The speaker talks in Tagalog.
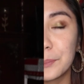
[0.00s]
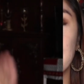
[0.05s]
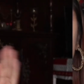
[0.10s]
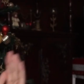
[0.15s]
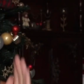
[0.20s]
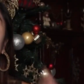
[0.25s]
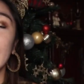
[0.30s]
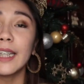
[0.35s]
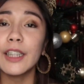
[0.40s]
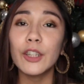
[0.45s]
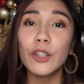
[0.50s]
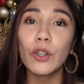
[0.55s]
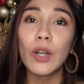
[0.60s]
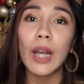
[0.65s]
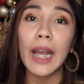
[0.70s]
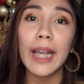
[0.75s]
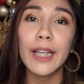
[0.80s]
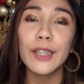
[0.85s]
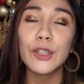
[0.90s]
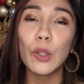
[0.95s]
And ito
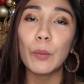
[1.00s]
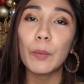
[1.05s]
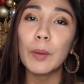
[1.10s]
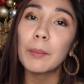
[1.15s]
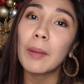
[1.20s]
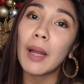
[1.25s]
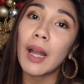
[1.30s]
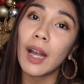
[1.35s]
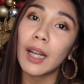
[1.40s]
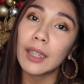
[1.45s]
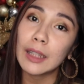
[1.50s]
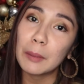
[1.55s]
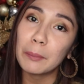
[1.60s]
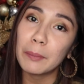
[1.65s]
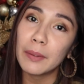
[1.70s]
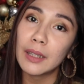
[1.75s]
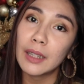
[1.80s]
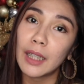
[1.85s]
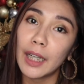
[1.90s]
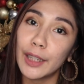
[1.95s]
guys, sobrang
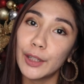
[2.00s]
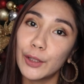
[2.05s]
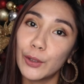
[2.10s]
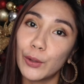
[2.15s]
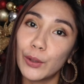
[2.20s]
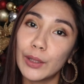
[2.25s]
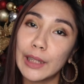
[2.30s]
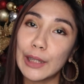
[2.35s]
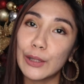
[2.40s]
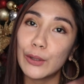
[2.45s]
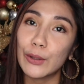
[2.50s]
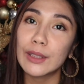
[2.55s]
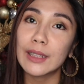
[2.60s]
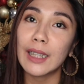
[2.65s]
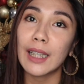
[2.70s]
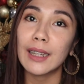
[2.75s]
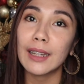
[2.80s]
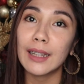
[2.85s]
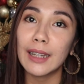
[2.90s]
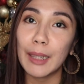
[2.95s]
makakatipid kayo dito
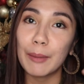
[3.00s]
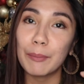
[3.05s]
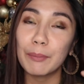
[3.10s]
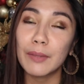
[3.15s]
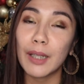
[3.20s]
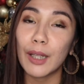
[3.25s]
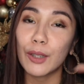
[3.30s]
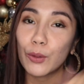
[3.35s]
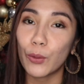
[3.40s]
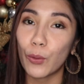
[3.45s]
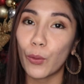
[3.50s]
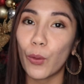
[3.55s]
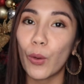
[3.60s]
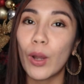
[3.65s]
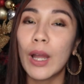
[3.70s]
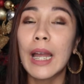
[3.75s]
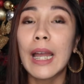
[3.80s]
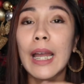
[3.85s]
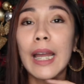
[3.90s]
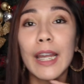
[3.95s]
sa tip na to.
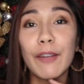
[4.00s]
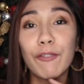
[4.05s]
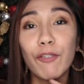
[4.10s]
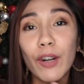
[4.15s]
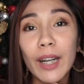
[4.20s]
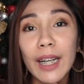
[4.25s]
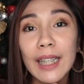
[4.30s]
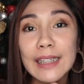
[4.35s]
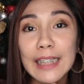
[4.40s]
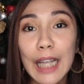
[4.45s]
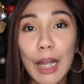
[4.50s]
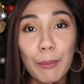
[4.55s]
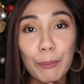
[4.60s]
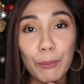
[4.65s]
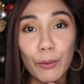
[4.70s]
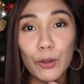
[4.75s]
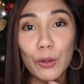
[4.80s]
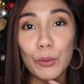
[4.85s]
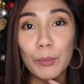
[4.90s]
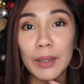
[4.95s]
For
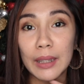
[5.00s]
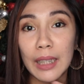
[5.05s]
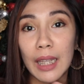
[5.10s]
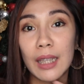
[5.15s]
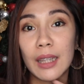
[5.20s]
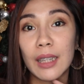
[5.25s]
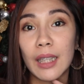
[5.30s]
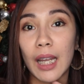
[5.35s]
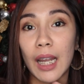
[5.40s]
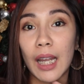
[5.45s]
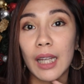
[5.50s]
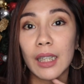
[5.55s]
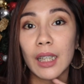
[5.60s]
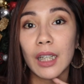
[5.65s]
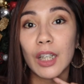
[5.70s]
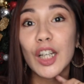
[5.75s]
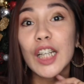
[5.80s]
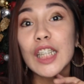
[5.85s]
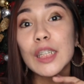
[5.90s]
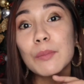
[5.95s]
example, umattend ka
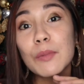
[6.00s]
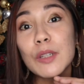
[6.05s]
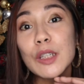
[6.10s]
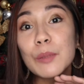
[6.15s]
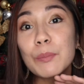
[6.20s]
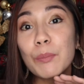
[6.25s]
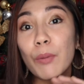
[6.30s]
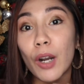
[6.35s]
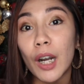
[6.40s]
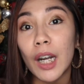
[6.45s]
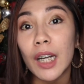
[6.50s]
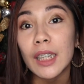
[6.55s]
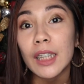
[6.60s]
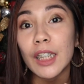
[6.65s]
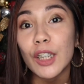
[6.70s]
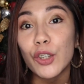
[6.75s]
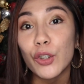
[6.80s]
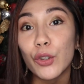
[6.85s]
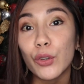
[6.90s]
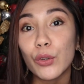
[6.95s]
ng Christmas
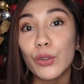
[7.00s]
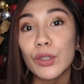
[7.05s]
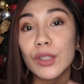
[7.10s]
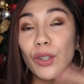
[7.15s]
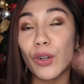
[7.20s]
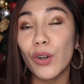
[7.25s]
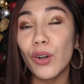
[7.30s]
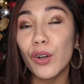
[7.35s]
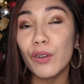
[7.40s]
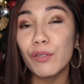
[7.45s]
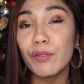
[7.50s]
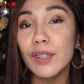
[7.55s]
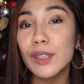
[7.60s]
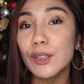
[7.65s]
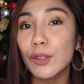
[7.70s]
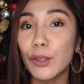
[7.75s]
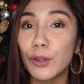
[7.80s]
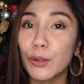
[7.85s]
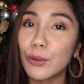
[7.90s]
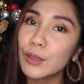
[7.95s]
party nyo sa office
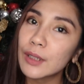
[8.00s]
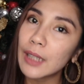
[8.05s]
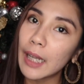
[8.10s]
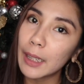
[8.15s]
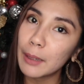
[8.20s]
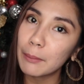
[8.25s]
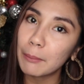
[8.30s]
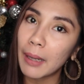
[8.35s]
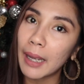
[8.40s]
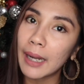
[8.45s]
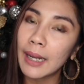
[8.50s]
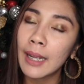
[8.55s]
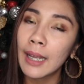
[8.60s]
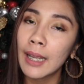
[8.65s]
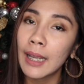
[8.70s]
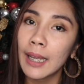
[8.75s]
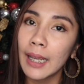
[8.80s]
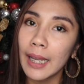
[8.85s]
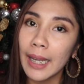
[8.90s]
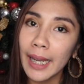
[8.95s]
or kung saan man,
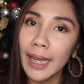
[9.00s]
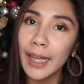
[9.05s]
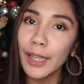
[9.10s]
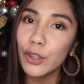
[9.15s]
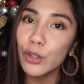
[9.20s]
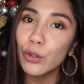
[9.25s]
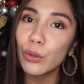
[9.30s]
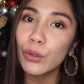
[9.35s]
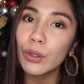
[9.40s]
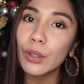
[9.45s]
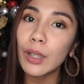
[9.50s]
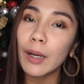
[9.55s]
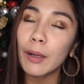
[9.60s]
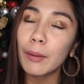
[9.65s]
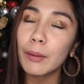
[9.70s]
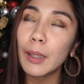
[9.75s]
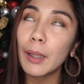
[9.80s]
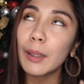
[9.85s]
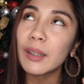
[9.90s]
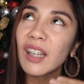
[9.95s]
and yung
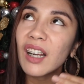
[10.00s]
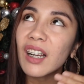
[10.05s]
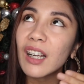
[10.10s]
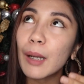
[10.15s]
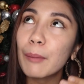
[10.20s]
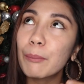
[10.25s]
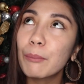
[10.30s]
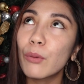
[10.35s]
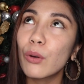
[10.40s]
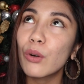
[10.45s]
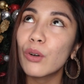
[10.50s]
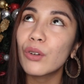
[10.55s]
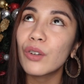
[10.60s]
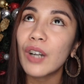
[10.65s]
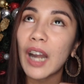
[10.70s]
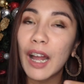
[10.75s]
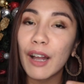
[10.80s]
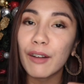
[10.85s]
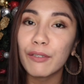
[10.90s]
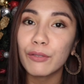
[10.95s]
natanggap mong
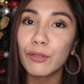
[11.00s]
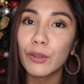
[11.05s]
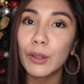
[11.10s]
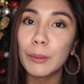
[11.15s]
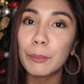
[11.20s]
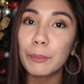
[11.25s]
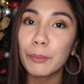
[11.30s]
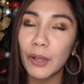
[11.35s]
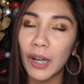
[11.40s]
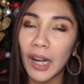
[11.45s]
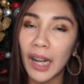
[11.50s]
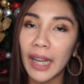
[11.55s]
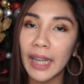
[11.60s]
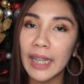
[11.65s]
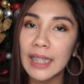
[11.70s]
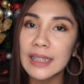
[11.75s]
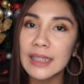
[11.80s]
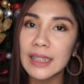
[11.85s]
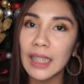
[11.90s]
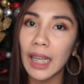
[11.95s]
raffle
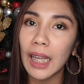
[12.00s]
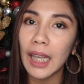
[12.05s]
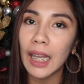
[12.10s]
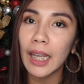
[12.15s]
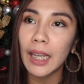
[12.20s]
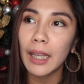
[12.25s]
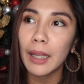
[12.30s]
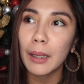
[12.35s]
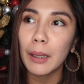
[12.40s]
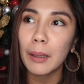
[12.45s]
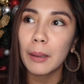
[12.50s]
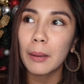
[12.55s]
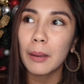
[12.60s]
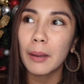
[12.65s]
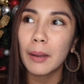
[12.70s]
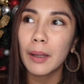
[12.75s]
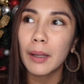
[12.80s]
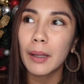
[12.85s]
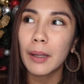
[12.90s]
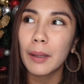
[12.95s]
prize, eh,
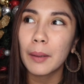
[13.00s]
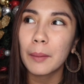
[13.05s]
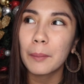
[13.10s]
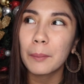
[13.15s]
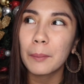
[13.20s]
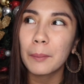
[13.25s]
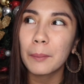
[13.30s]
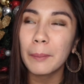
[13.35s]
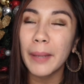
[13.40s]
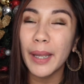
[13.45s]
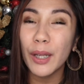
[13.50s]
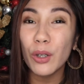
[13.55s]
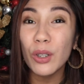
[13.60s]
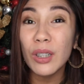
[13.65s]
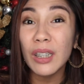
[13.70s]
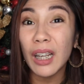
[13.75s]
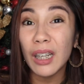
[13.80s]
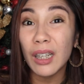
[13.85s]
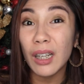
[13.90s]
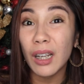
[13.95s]

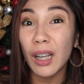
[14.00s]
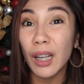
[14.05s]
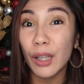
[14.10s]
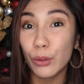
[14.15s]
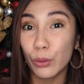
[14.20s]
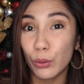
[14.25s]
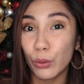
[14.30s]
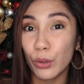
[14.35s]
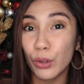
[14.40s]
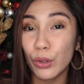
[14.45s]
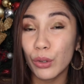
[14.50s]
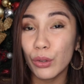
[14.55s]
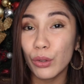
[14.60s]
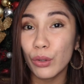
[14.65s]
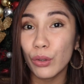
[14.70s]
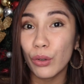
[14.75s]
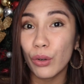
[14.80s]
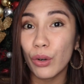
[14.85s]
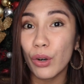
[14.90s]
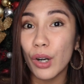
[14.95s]
meron ka ng
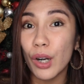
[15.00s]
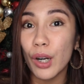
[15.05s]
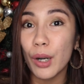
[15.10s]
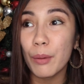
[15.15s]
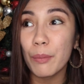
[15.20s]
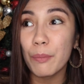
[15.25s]
ganun or